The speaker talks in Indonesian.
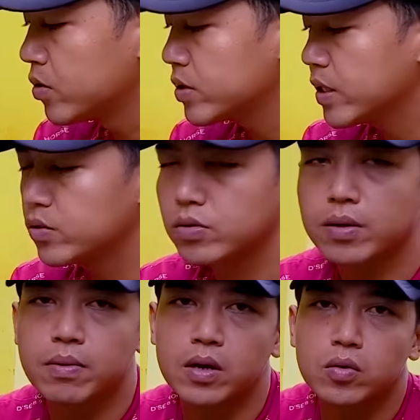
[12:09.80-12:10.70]
terus saya
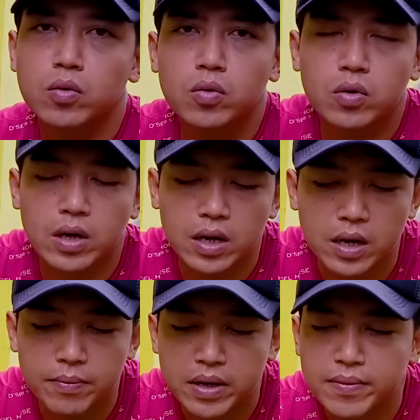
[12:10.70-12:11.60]
juga baru
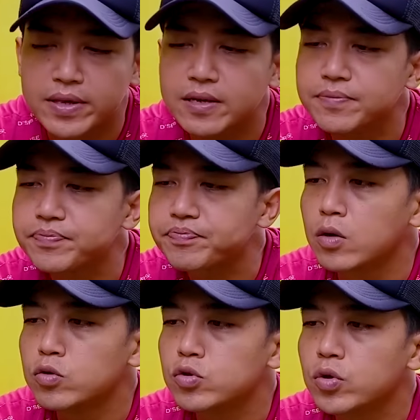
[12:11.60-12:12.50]
apa namanya
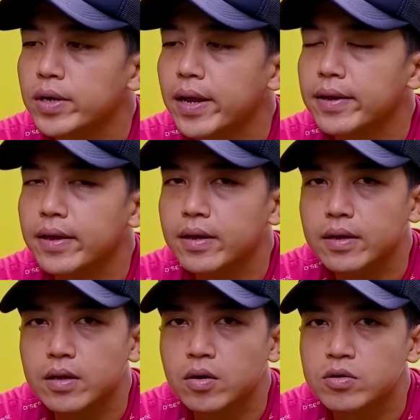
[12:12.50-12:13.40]
luncurkan
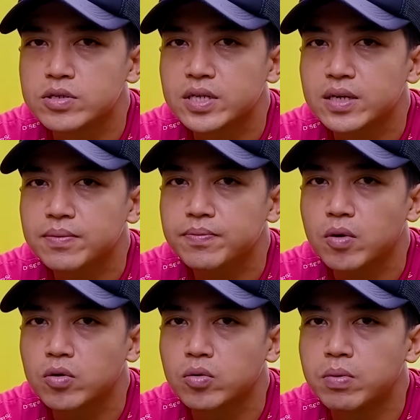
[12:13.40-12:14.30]
ya launching
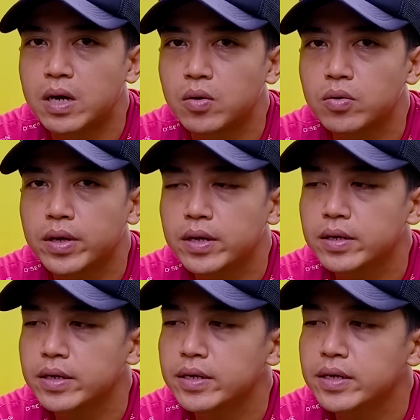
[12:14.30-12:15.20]
produk baru ya.
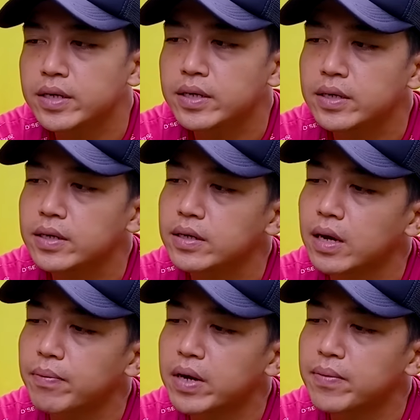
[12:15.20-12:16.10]
Ini
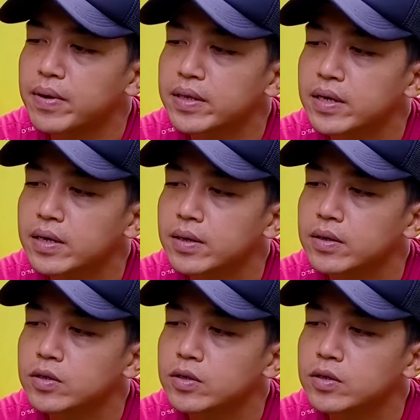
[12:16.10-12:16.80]
apa namanya